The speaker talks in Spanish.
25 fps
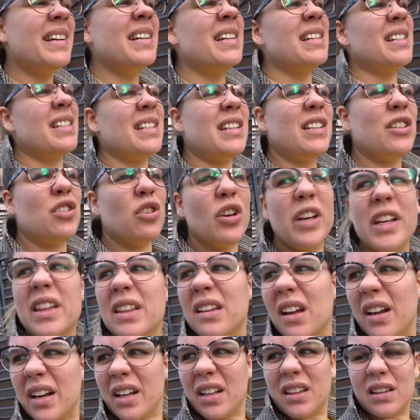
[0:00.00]
Si sois
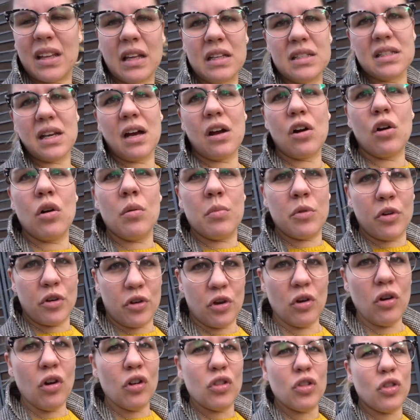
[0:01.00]
tan intensas como
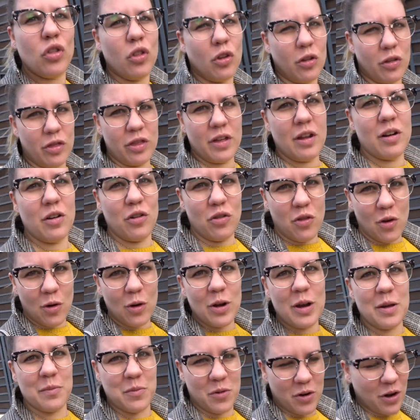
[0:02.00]
yo, dos,
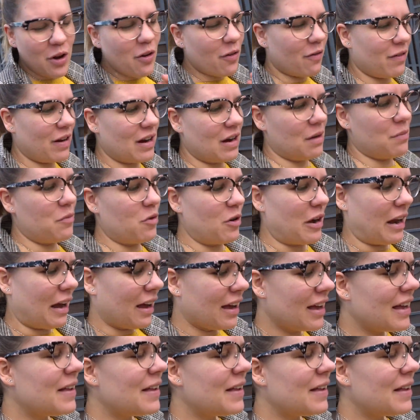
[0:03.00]
limones os van a molar.